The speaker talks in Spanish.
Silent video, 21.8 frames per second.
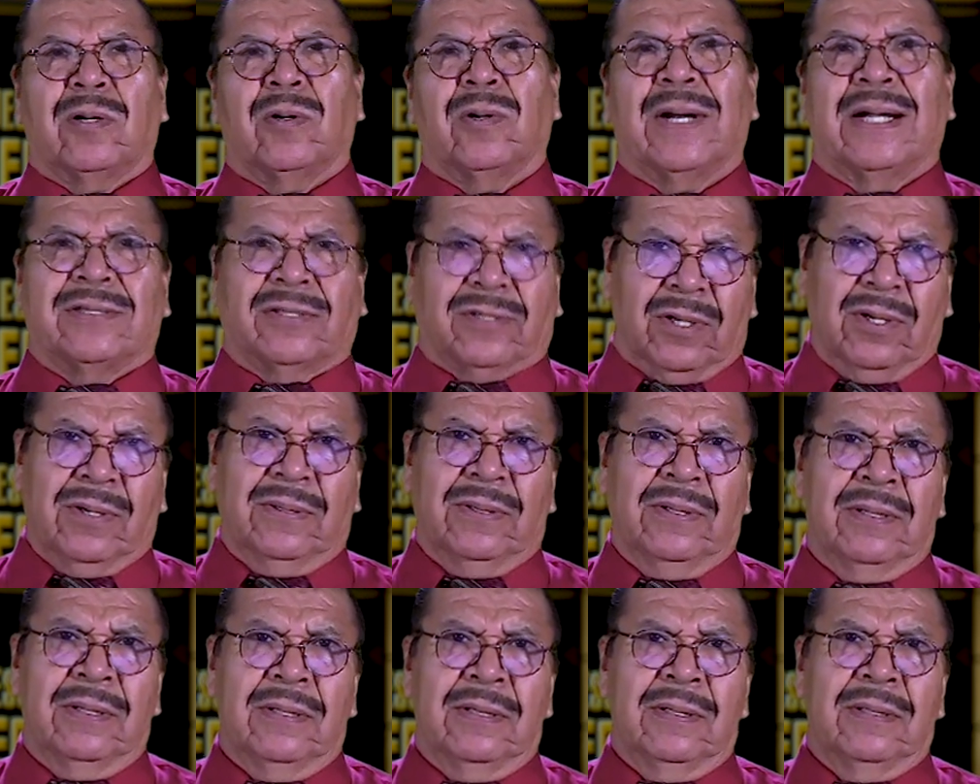corazón.
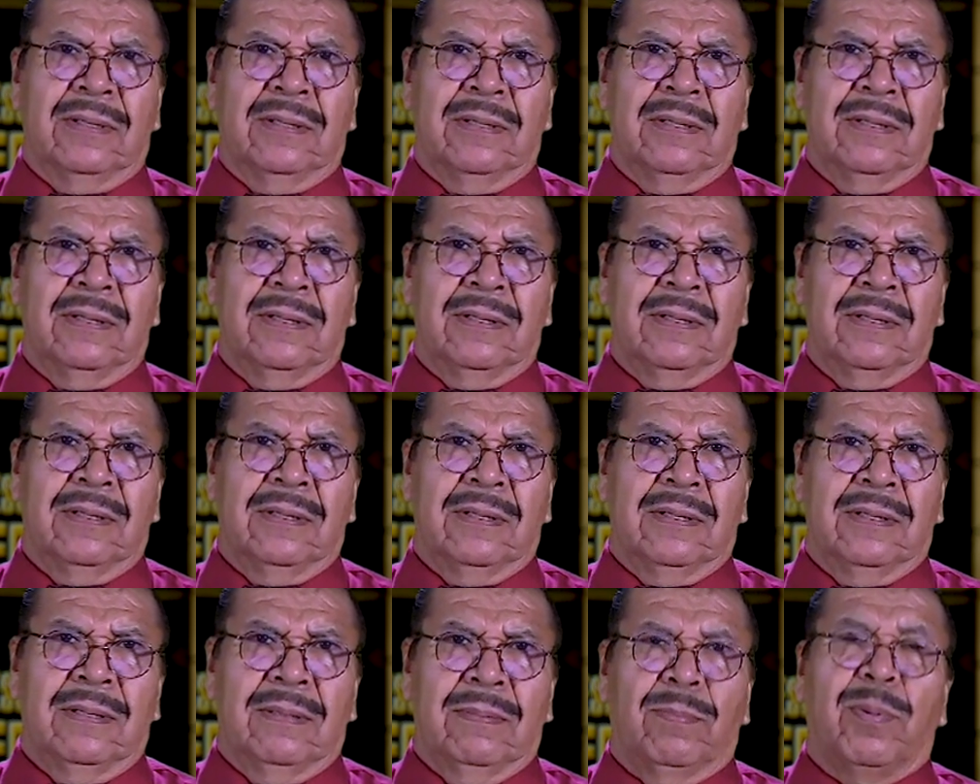
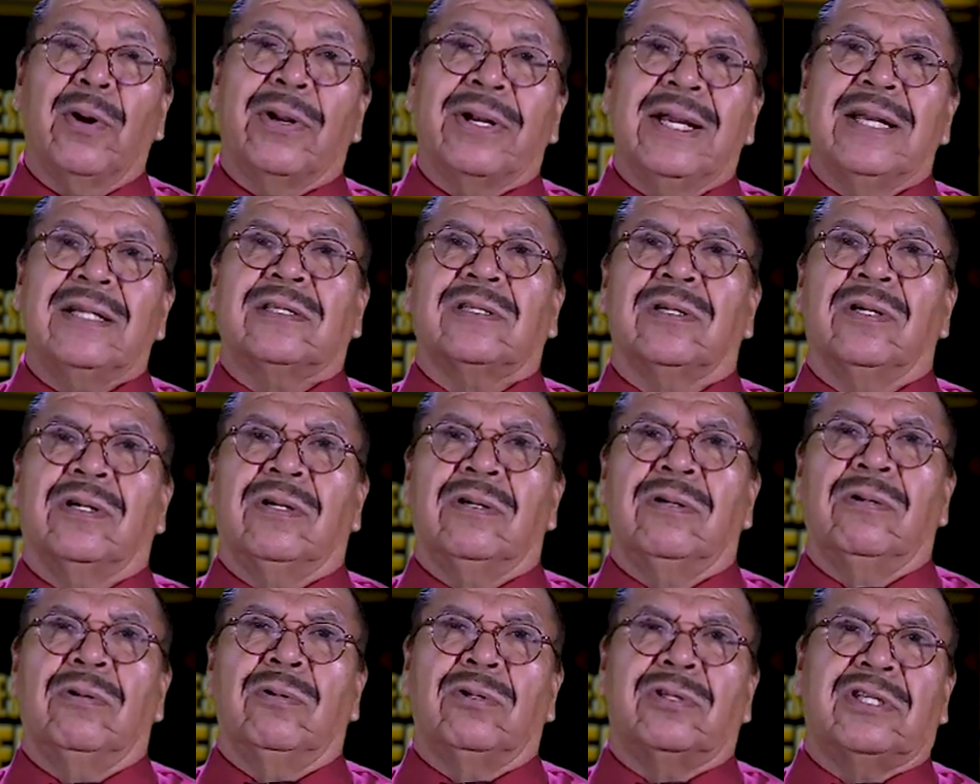Por eso
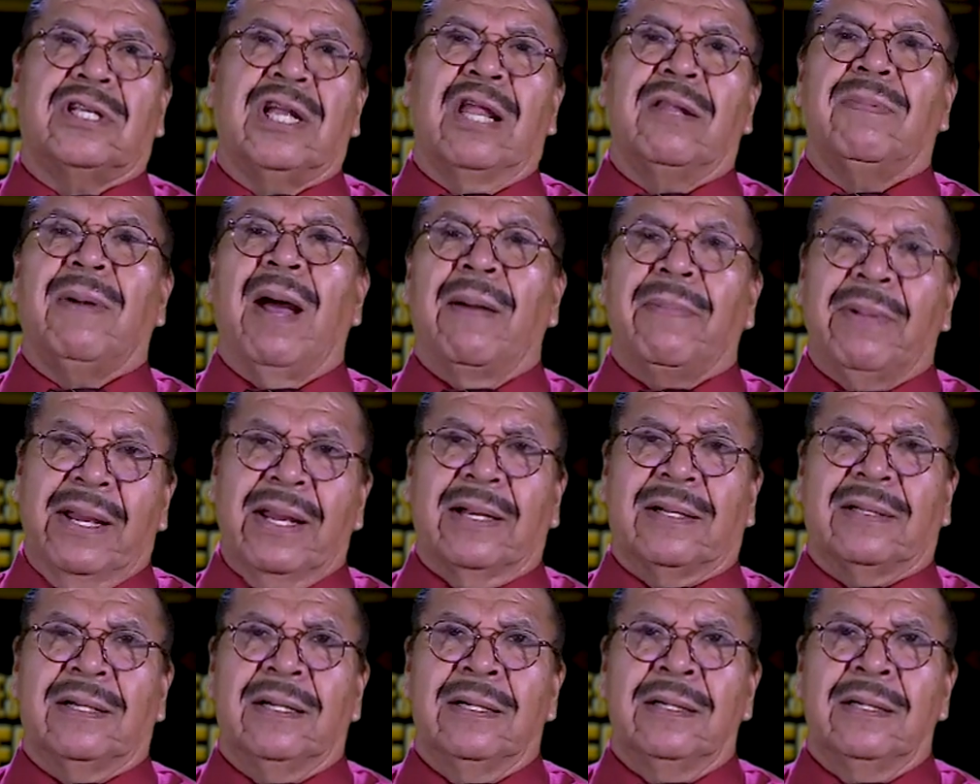usted va a ver